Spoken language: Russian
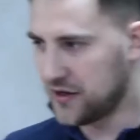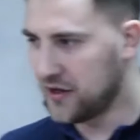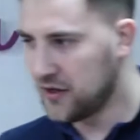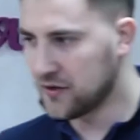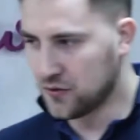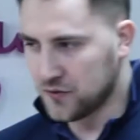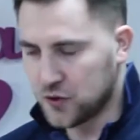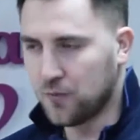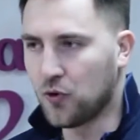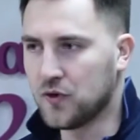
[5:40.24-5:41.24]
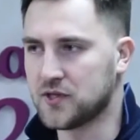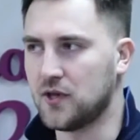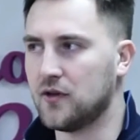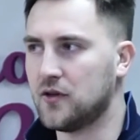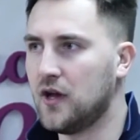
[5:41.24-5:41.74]
И тут все
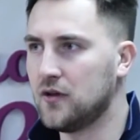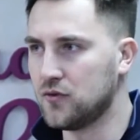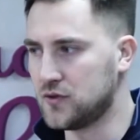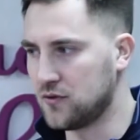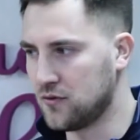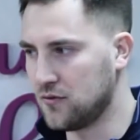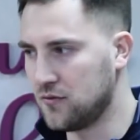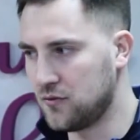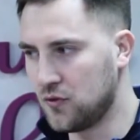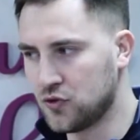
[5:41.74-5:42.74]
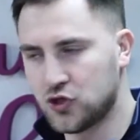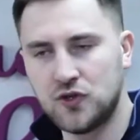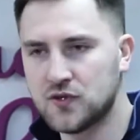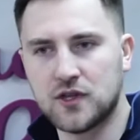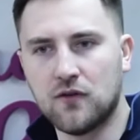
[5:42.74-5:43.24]
просто, да, то есть, ну, он же
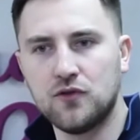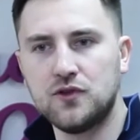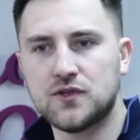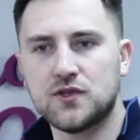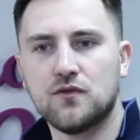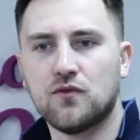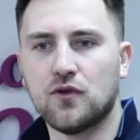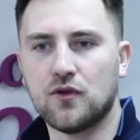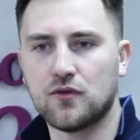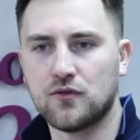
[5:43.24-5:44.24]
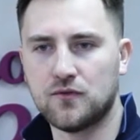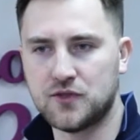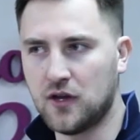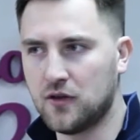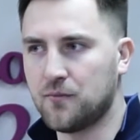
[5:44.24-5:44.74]
ни с того, ни с сего
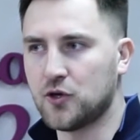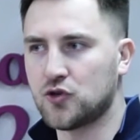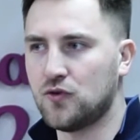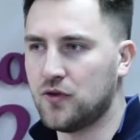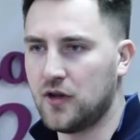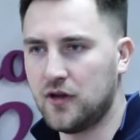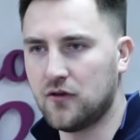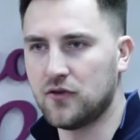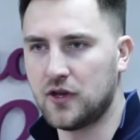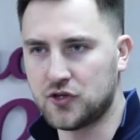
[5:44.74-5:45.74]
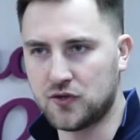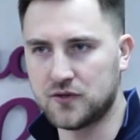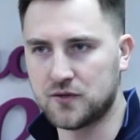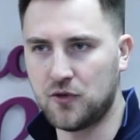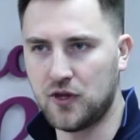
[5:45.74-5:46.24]
взял и пошел налево, начал
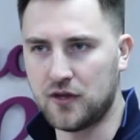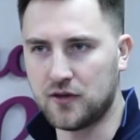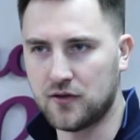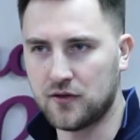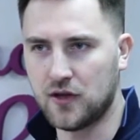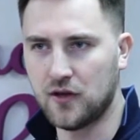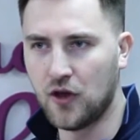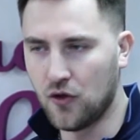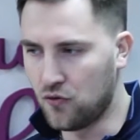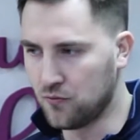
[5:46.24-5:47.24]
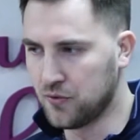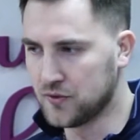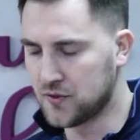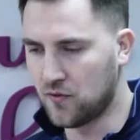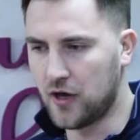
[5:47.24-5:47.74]
изменять, да. Он был
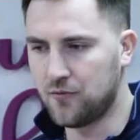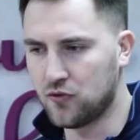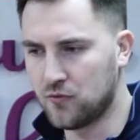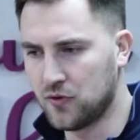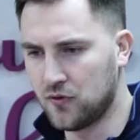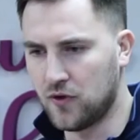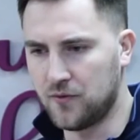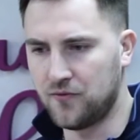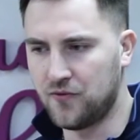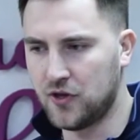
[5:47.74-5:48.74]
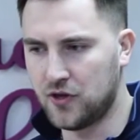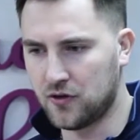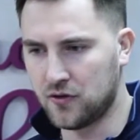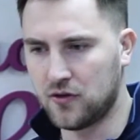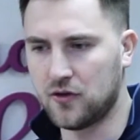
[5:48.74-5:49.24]
с вами, он был вам
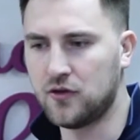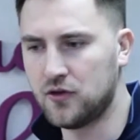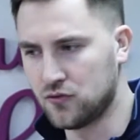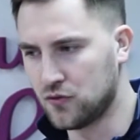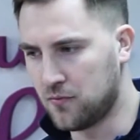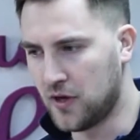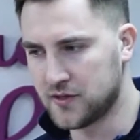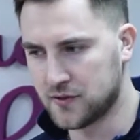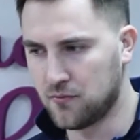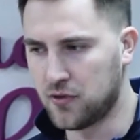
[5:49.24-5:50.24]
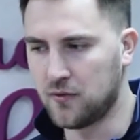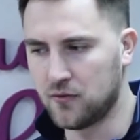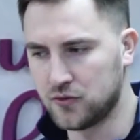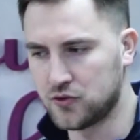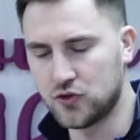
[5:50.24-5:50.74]
верен, и тут бац, бам,
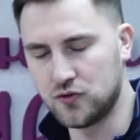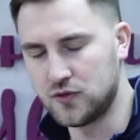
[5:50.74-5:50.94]
он что,